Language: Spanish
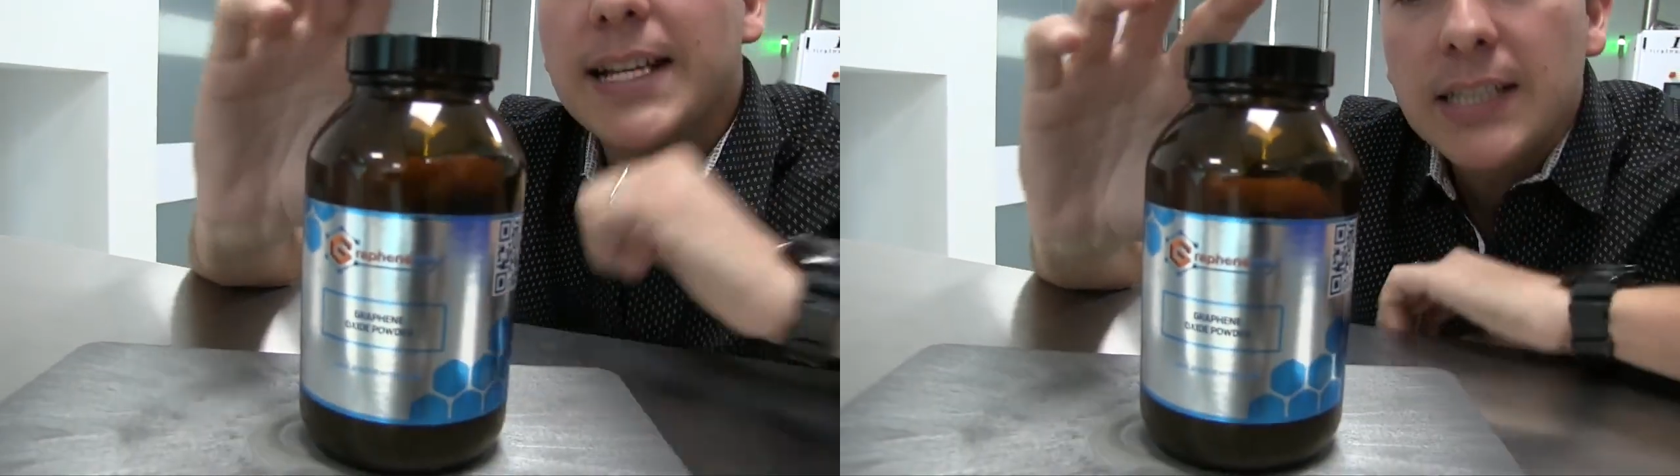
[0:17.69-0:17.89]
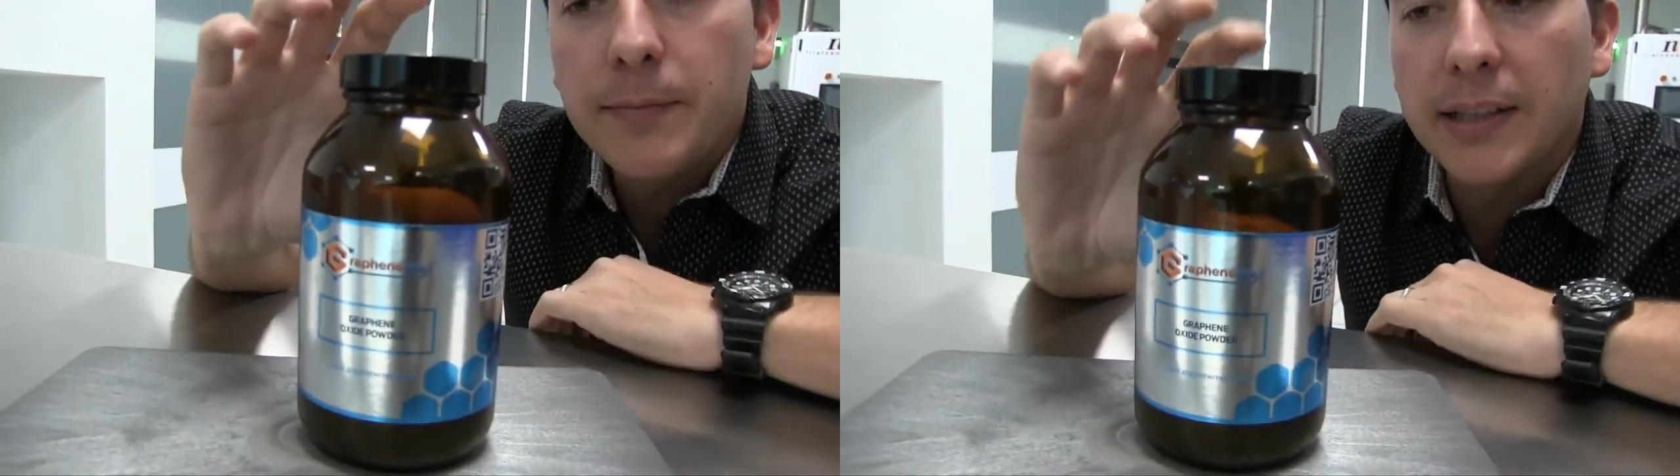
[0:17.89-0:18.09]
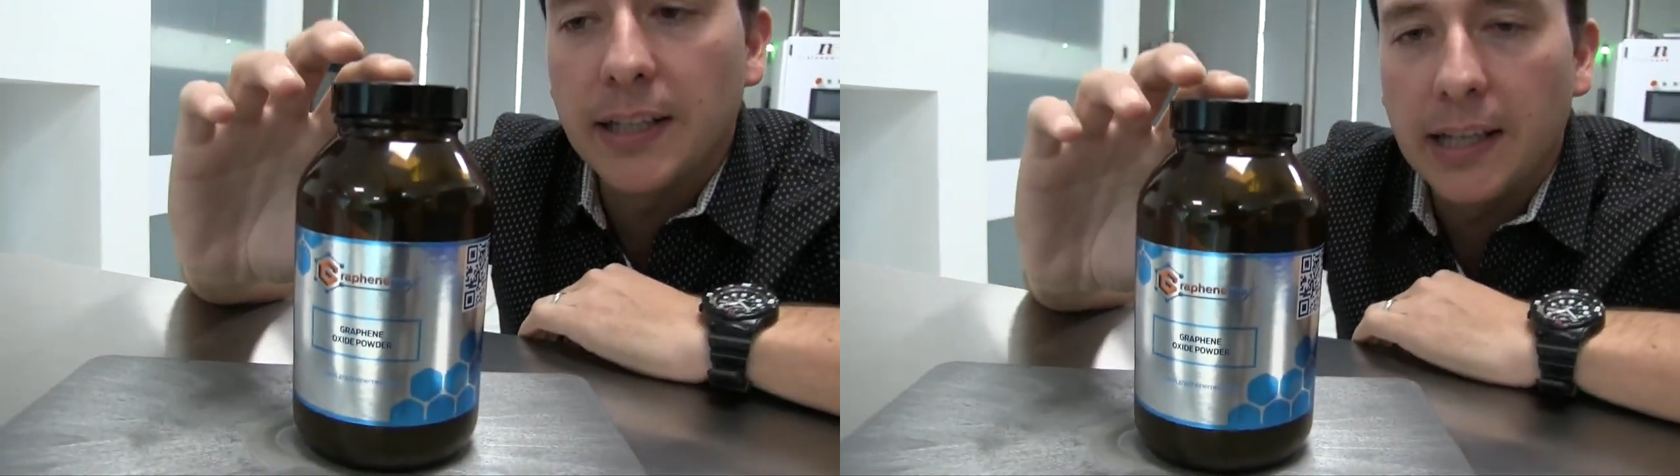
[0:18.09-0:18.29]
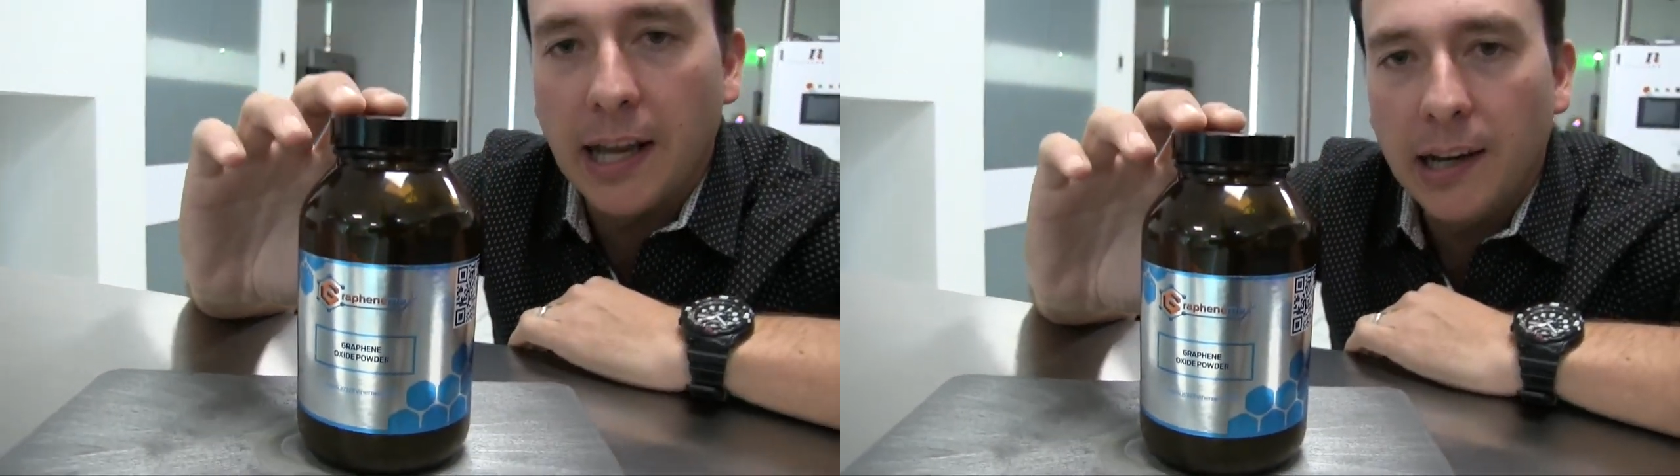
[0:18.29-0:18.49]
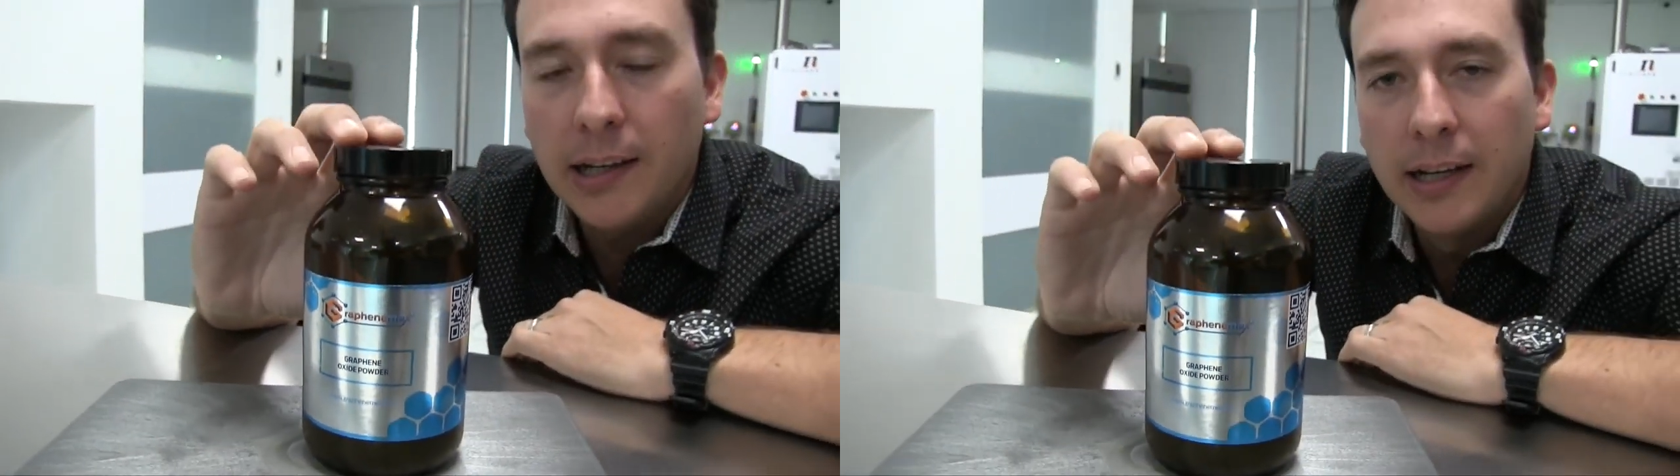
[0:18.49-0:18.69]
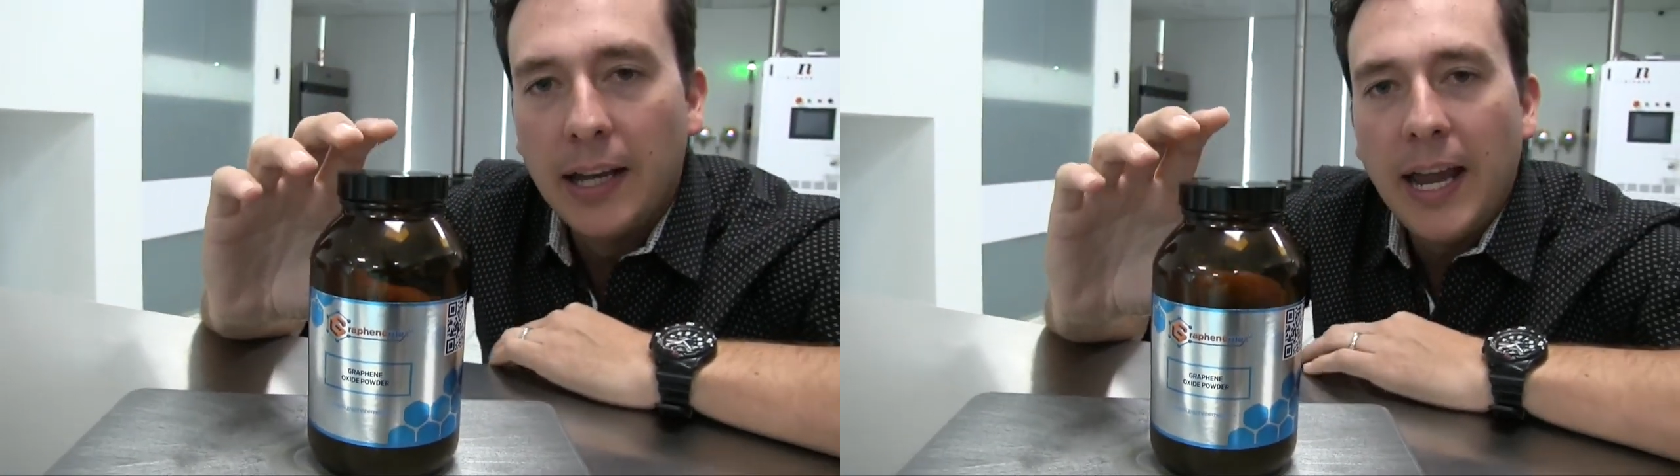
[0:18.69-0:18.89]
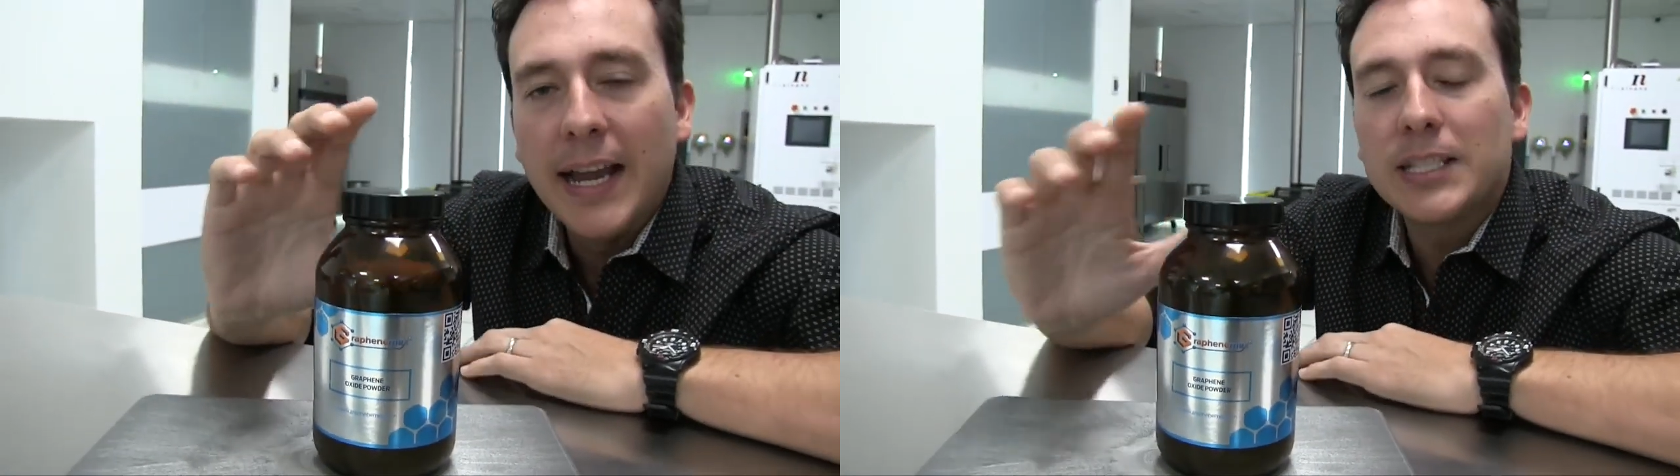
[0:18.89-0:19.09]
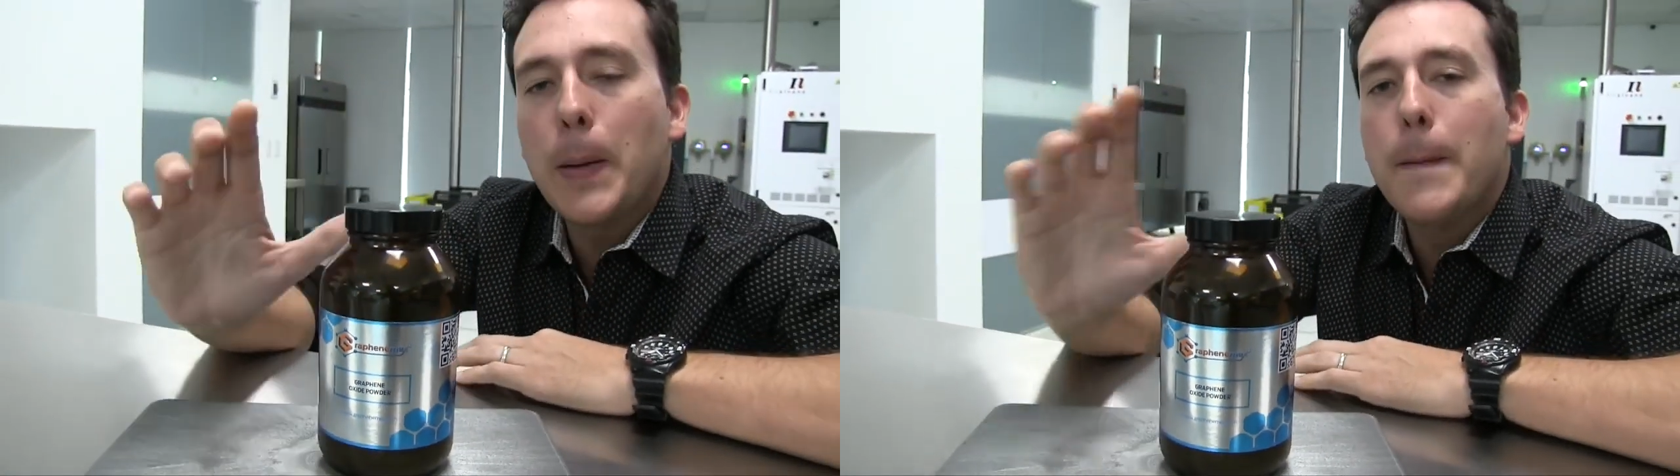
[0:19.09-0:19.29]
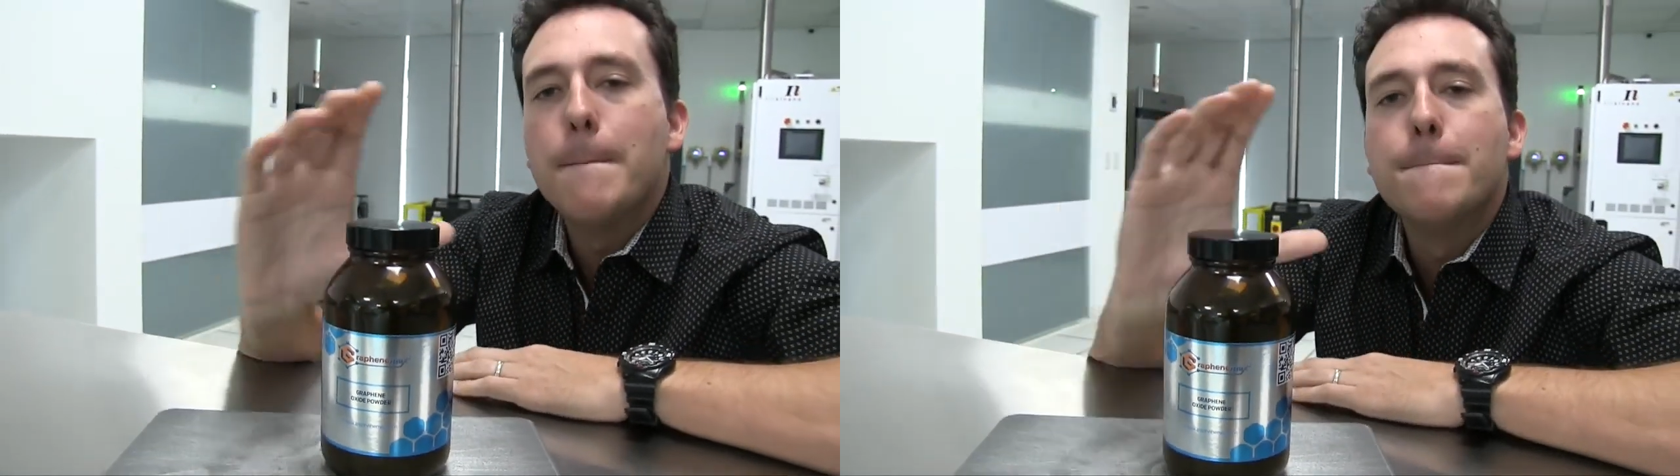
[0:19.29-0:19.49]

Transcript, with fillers: Este material es